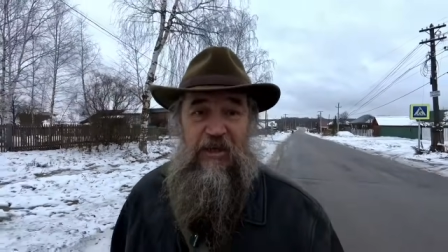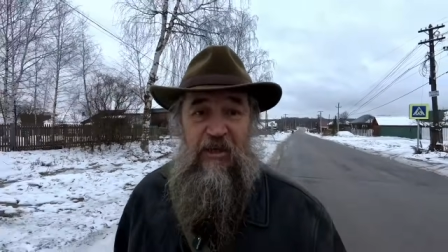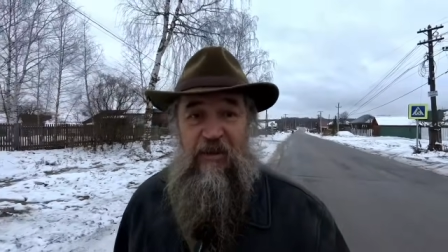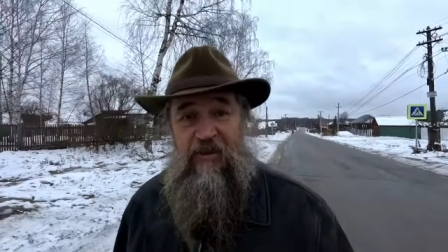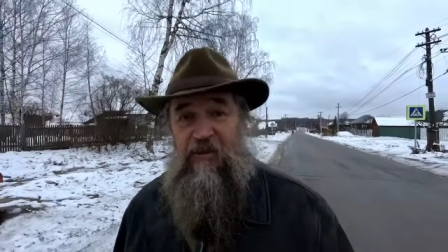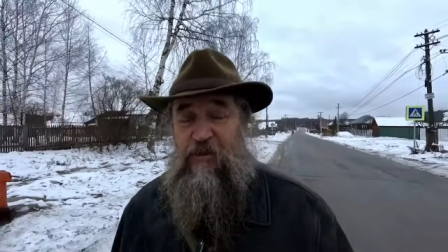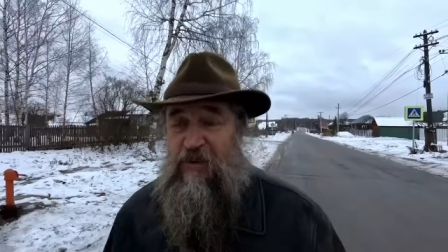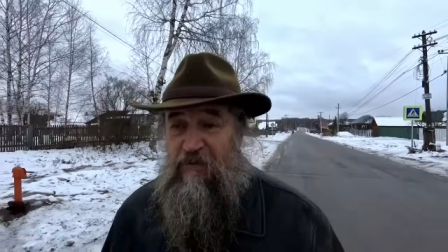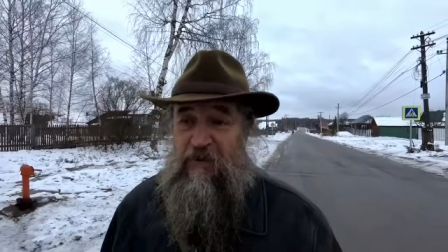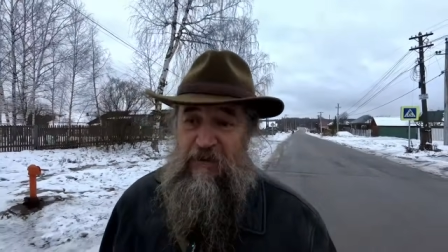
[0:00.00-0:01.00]
некое
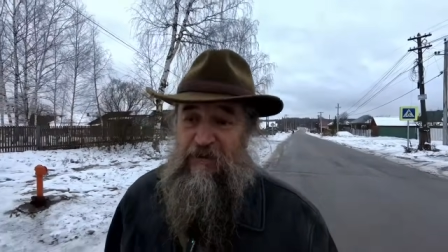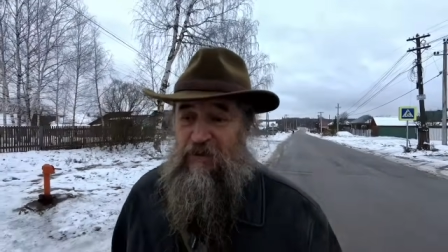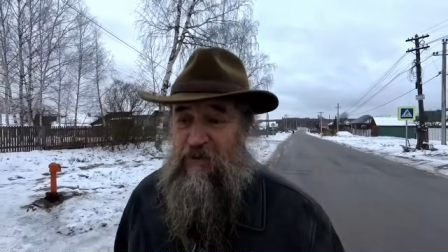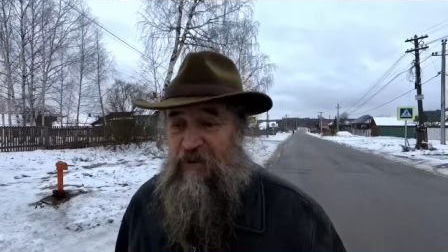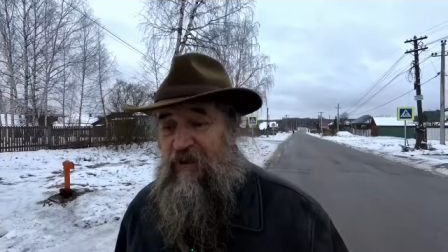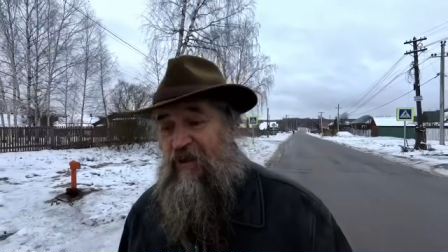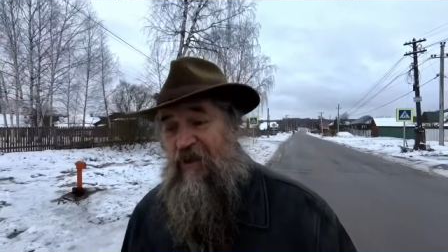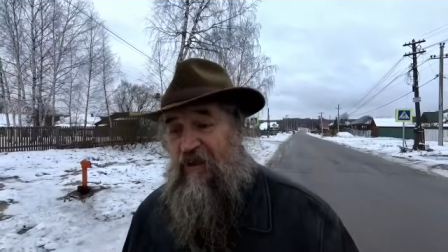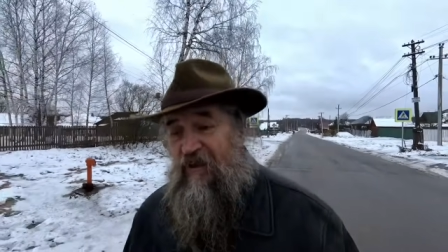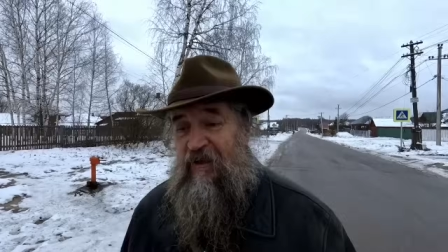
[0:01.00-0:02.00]
неудовольствие
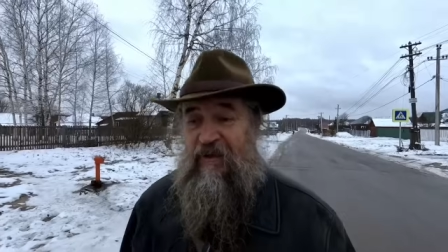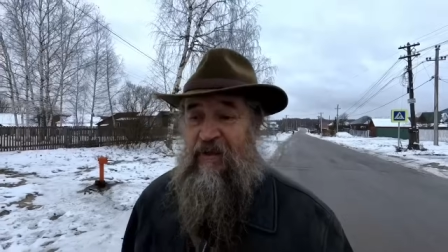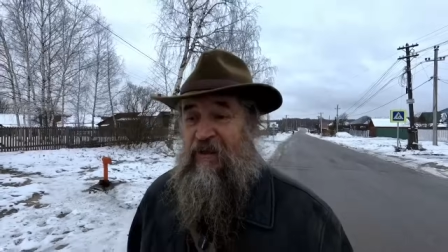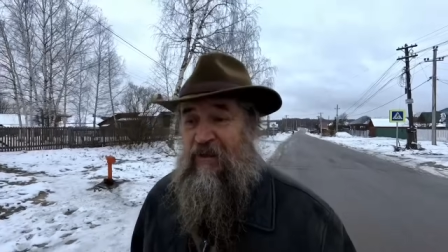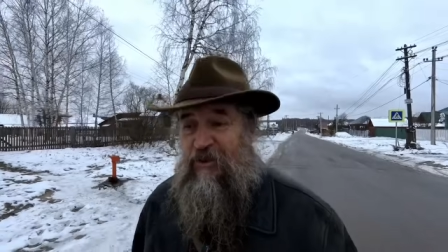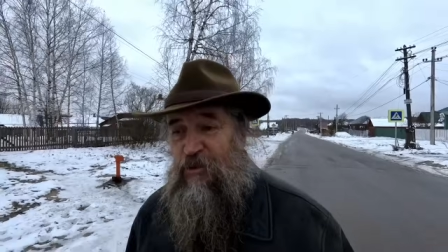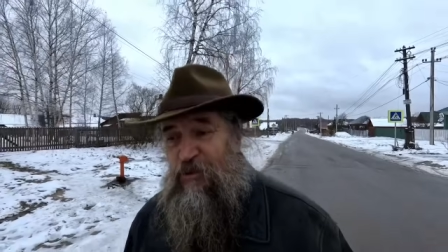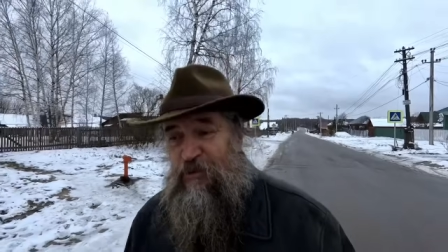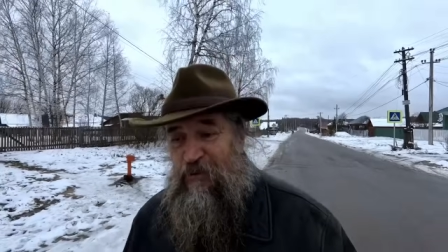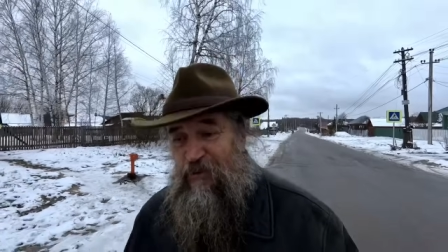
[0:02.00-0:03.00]
людей с
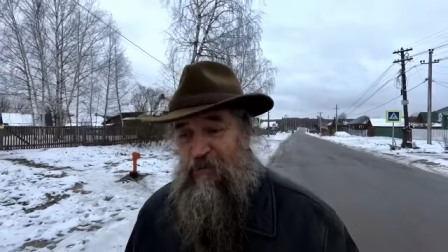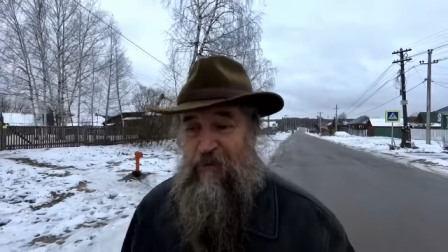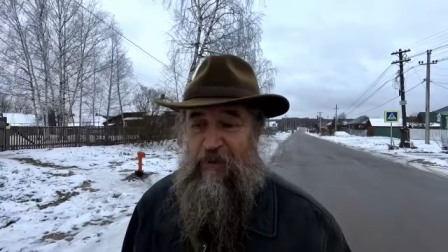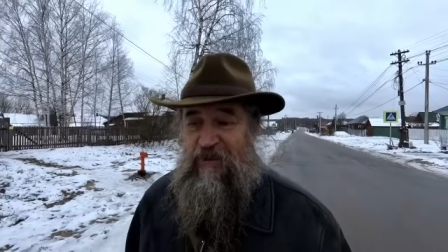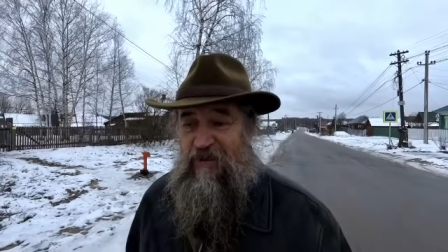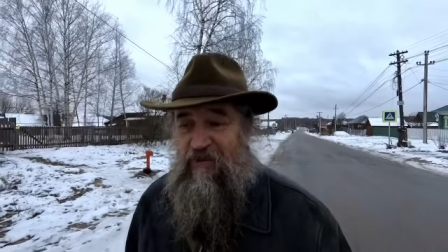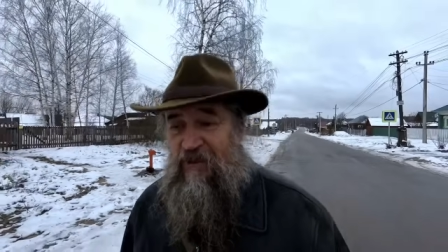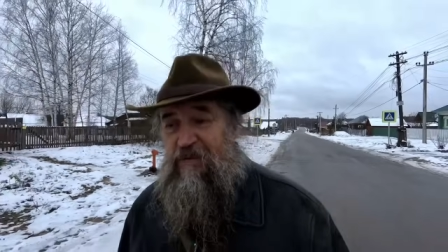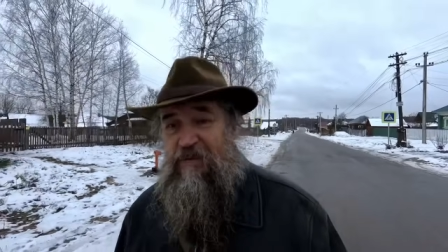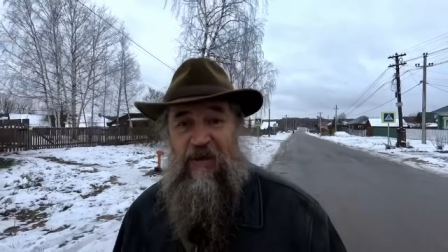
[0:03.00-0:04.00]
культурным
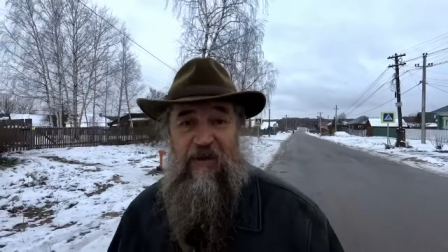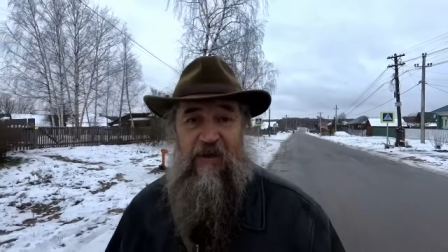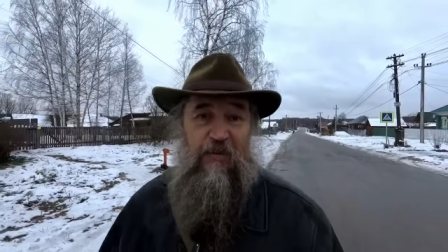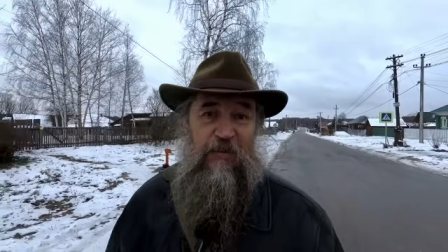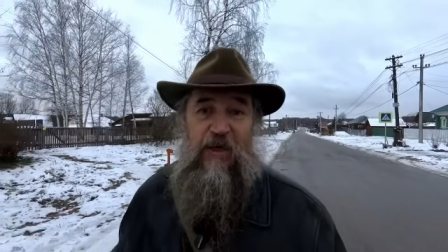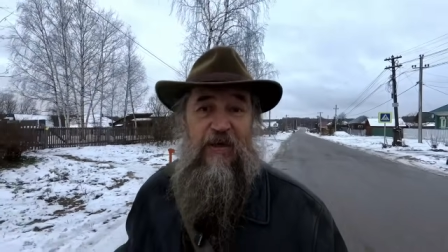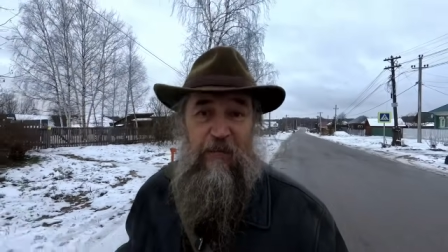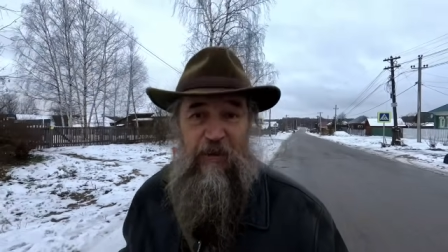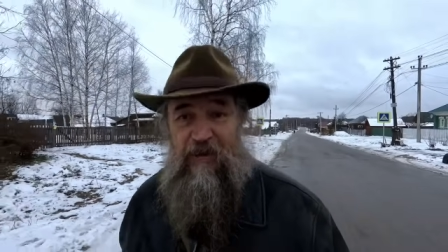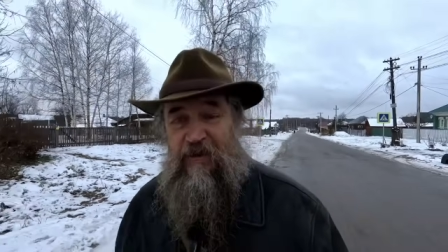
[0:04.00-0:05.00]
образованием, так как у меня
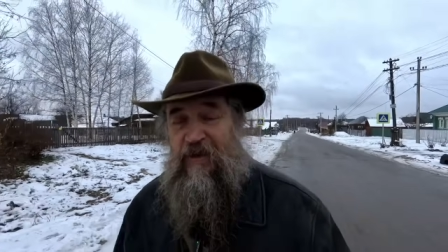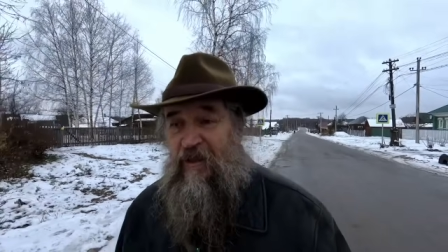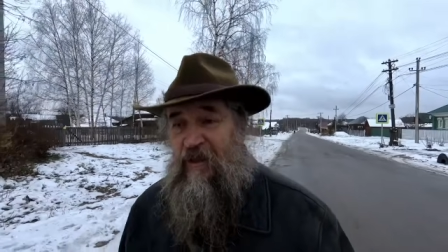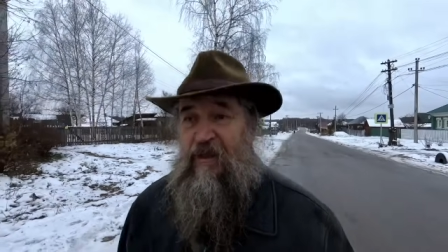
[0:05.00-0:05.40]
не было